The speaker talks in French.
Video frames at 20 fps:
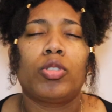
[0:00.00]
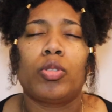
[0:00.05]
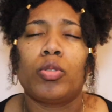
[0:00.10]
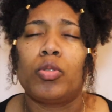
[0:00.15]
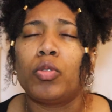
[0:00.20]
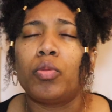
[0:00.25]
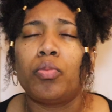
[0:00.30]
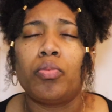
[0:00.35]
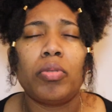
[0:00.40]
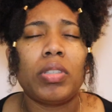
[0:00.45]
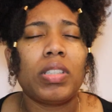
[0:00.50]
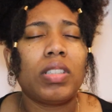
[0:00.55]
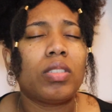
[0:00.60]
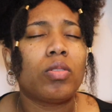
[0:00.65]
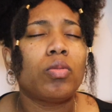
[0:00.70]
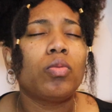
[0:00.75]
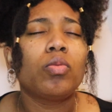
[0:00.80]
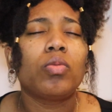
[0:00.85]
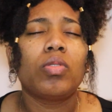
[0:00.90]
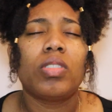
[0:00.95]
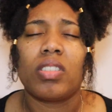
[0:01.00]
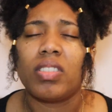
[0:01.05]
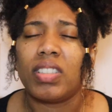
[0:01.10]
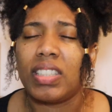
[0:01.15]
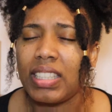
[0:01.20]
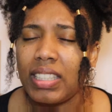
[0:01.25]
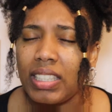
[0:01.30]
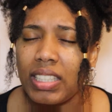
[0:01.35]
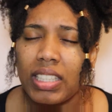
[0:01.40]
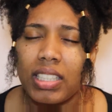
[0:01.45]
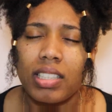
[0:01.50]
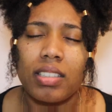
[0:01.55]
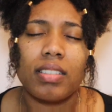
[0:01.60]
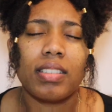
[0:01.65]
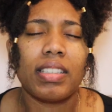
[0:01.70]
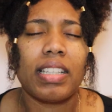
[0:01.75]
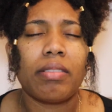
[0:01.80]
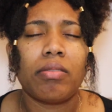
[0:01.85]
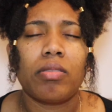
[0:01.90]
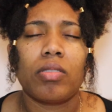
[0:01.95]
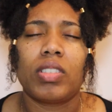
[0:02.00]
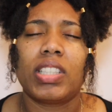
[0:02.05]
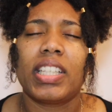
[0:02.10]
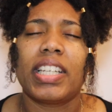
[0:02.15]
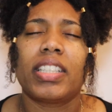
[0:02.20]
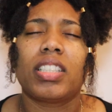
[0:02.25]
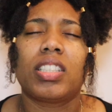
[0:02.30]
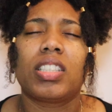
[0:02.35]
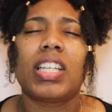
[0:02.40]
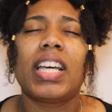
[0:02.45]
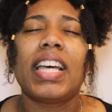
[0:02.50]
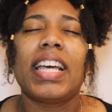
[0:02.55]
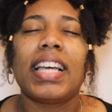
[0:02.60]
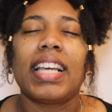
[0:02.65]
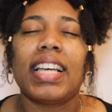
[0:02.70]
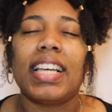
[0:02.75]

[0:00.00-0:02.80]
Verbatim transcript: que tu puisses nous enseigner davantage